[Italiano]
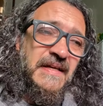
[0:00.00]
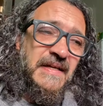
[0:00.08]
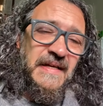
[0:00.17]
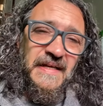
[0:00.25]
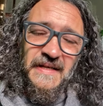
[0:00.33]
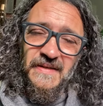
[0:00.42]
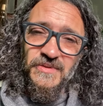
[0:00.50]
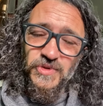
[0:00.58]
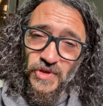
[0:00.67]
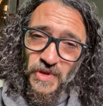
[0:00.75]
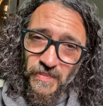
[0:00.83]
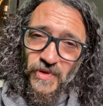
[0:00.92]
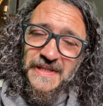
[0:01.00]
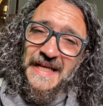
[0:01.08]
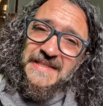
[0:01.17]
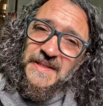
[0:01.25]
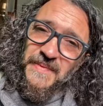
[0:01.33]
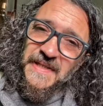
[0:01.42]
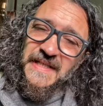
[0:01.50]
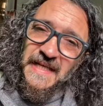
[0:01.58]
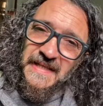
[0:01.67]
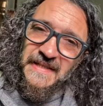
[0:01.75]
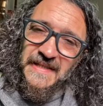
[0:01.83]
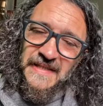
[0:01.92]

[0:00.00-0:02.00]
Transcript: eh, un giorno importante perché